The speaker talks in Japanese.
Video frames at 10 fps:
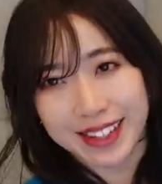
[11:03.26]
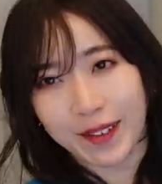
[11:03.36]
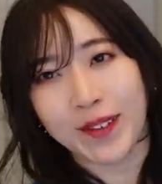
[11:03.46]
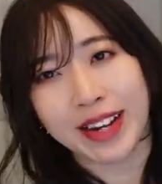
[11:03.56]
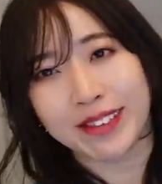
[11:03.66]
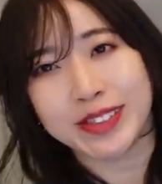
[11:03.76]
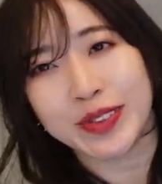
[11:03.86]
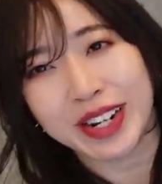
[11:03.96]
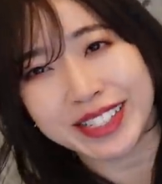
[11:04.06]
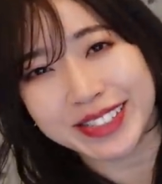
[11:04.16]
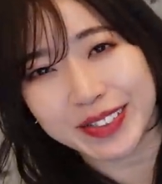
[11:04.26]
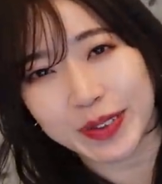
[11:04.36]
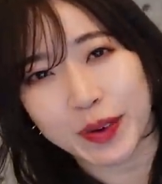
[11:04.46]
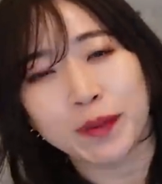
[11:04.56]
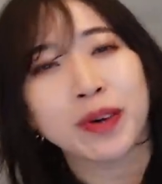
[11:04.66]
て今回ご紹介しよう
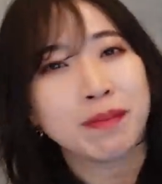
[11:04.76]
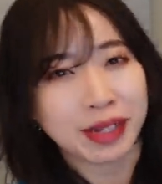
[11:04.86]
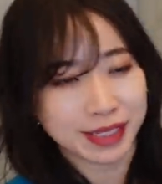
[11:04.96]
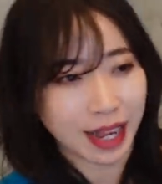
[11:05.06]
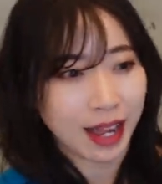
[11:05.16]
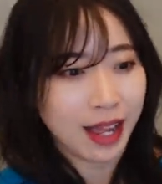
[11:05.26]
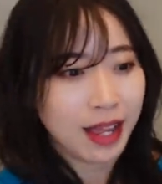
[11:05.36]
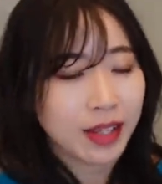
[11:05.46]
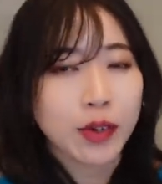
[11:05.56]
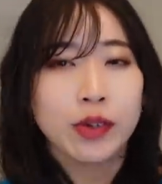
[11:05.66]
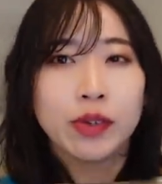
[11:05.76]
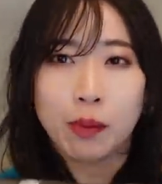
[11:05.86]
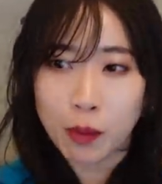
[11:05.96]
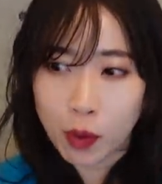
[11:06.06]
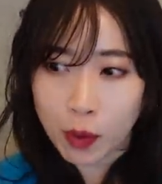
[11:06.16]
と思いましたという
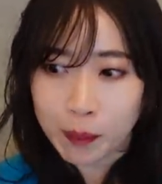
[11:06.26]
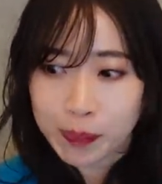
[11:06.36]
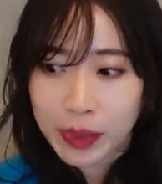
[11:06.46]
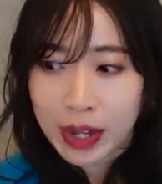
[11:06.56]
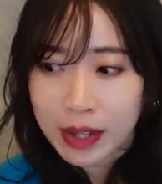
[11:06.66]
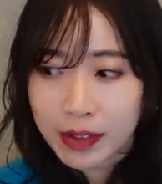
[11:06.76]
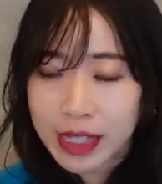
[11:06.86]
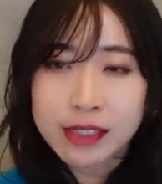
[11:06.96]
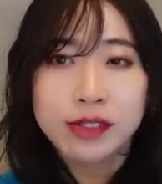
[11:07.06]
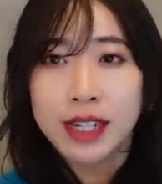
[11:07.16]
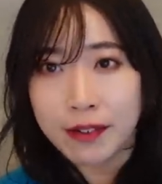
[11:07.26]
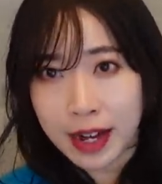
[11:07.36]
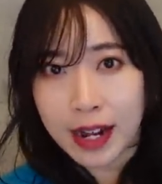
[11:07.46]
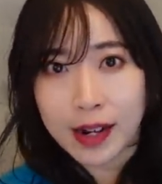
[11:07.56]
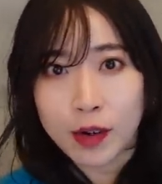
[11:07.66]
のも私の家
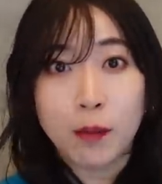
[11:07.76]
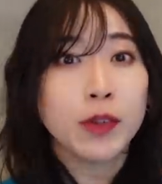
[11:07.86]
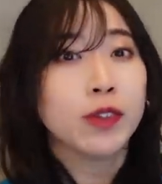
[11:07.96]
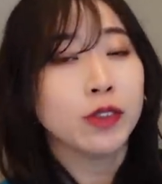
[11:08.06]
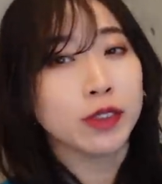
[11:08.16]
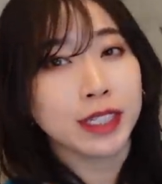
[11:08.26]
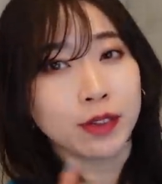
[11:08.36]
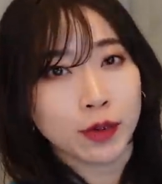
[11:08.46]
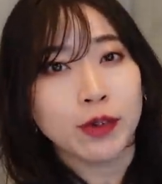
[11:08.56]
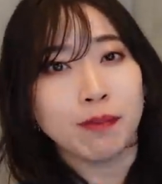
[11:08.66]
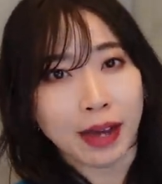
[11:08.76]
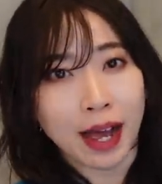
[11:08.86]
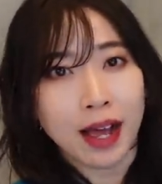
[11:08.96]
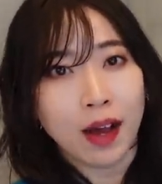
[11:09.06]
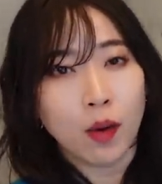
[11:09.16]
はロボット掃除機の
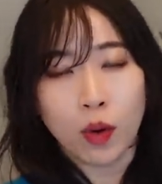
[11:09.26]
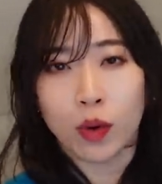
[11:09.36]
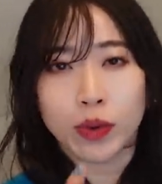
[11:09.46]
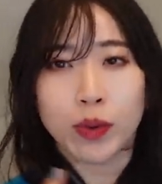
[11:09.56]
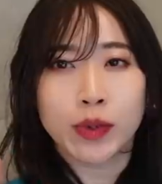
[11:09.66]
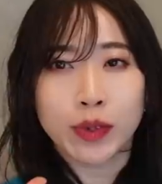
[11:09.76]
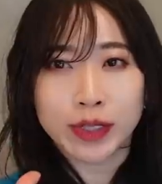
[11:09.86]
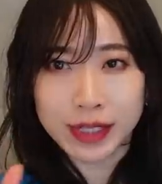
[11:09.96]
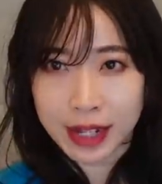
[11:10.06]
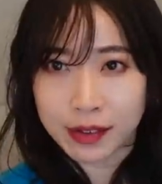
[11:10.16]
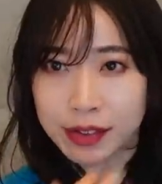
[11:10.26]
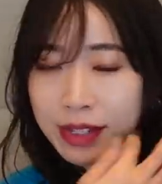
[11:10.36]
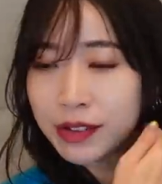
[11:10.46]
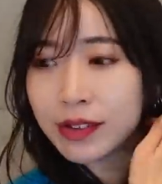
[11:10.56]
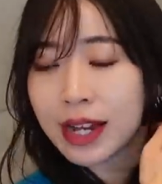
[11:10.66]
ルンバを導入しているっ
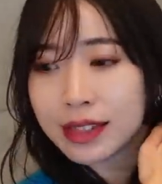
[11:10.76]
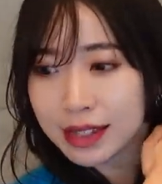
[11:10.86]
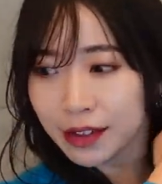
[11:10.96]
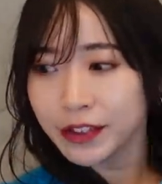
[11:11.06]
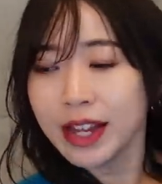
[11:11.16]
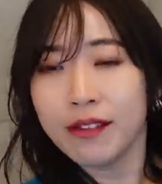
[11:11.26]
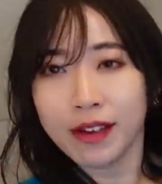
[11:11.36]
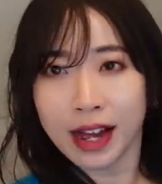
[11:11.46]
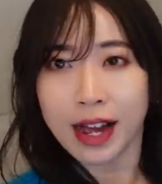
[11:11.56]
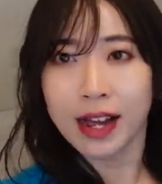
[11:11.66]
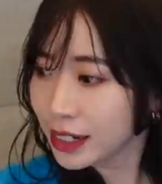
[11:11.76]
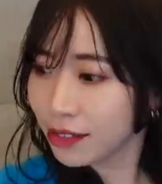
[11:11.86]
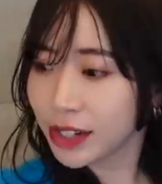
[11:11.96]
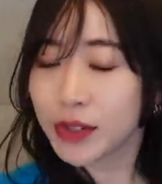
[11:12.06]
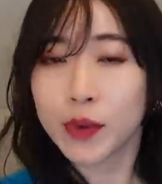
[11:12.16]
ていうのがあって普段は
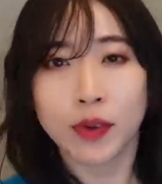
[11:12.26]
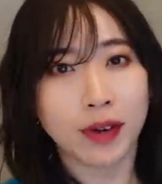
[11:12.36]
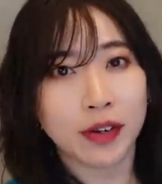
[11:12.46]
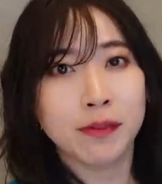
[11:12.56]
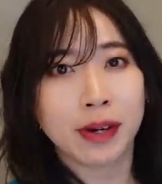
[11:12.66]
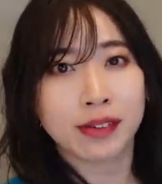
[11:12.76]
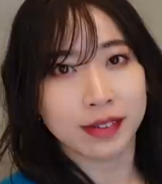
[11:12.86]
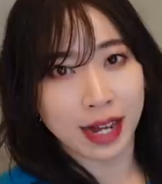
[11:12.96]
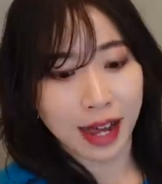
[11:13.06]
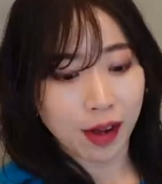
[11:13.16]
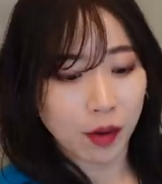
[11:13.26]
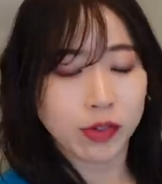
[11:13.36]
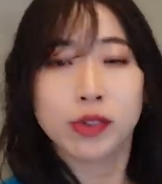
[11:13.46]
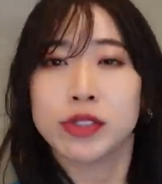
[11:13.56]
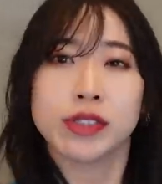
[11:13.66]
広いところはルンバくんがお
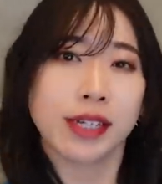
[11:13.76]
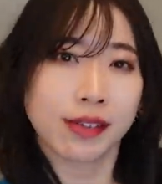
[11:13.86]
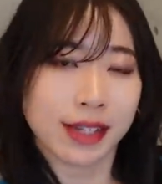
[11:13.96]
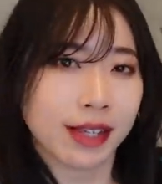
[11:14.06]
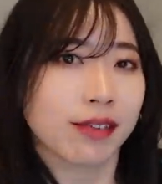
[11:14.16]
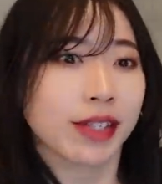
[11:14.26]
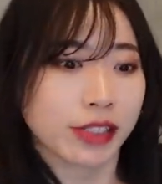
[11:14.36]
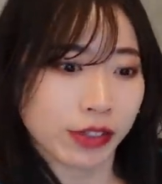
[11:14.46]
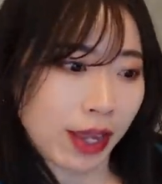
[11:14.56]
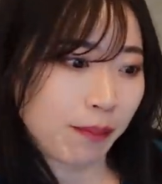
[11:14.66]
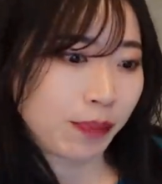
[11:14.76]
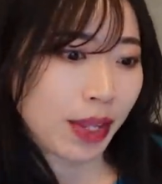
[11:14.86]
掃除をしてくれてるんですよね